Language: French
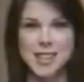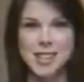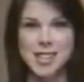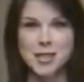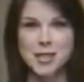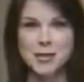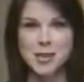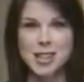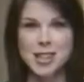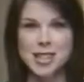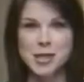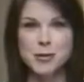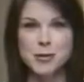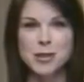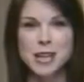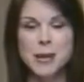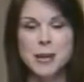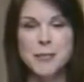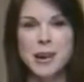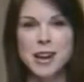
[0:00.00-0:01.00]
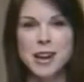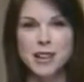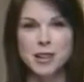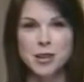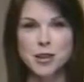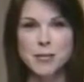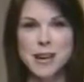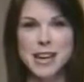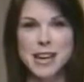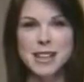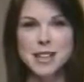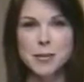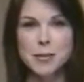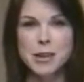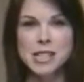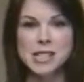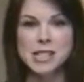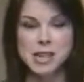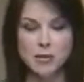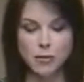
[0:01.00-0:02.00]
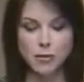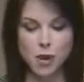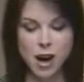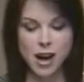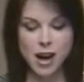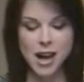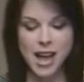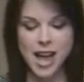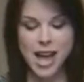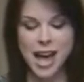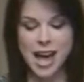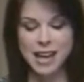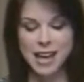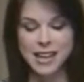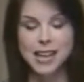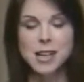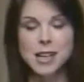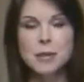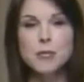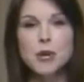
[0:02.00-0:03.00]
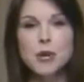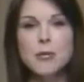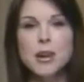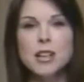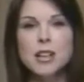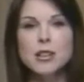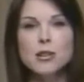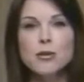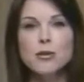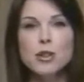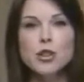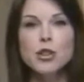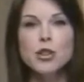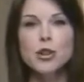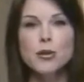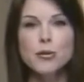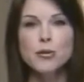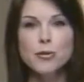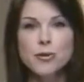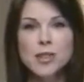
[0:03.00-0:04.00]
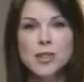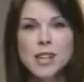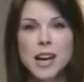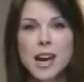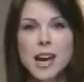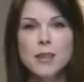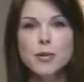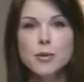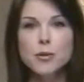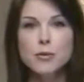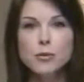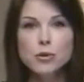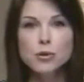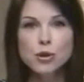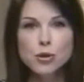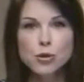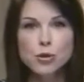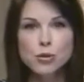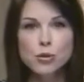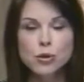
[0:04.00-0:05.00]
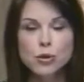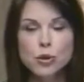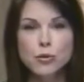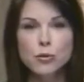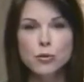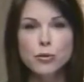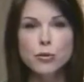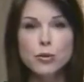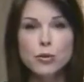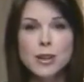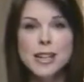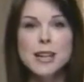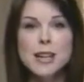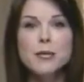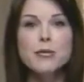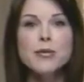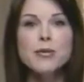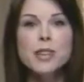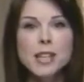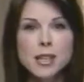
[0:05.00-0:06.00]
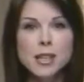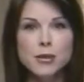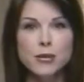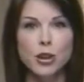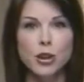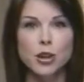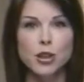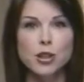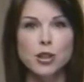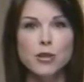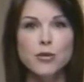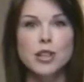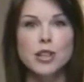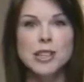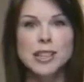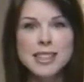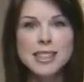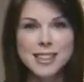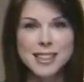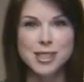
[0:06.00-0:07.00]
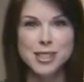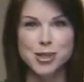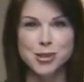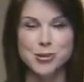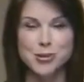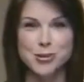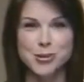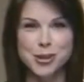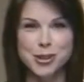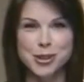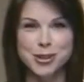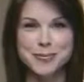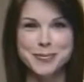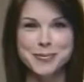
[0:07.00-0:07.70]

C'est une question de la part de Marc. qui aimerait savoir à quel moment de votre vie avez-vous su que vous vouliez vivre de votre écriture?